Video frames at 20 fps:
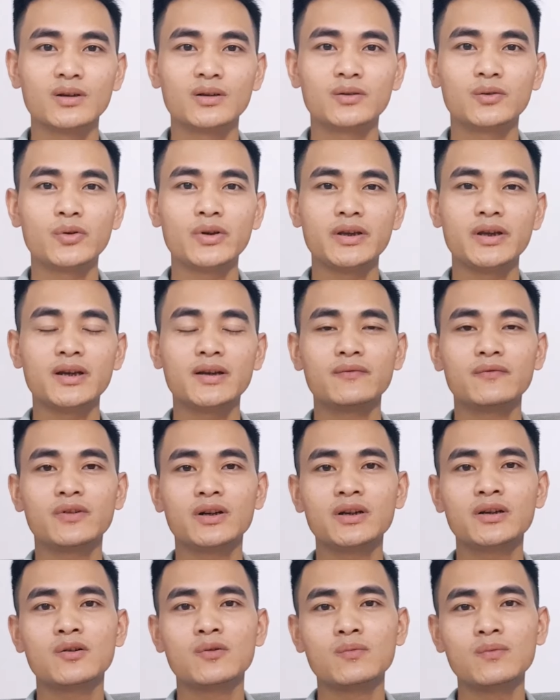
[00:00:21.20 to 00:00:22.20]
Tuy nhiên
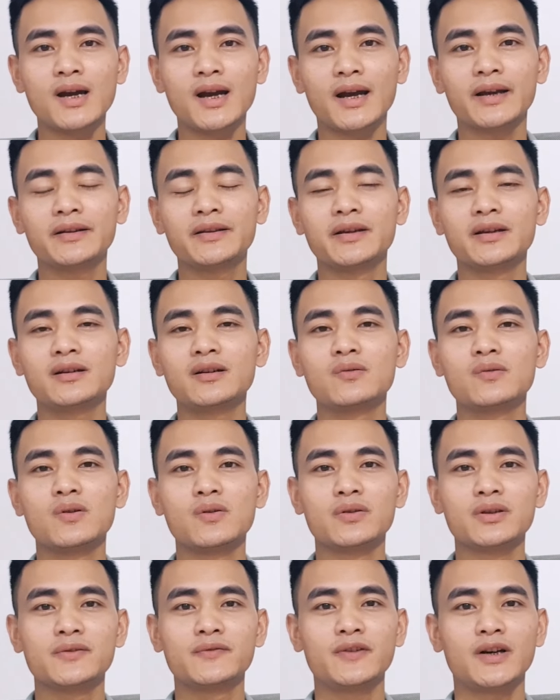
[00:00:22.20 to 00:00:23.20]
với cũng 2 tiếng đồng
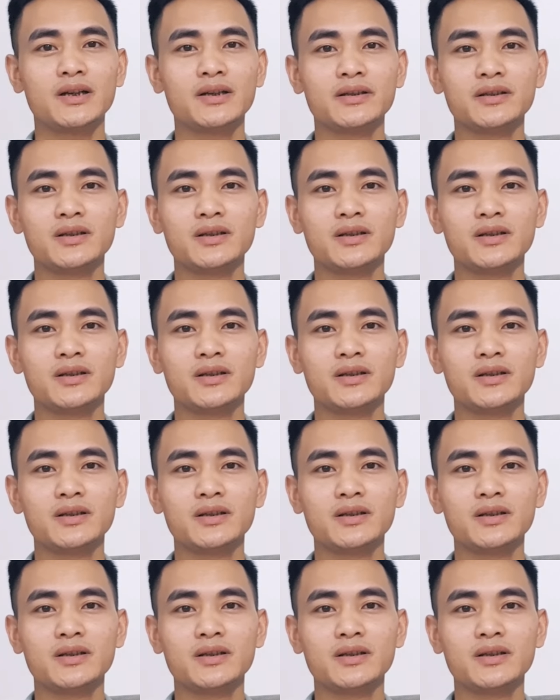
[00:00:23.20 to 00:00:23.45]
hồ như vậy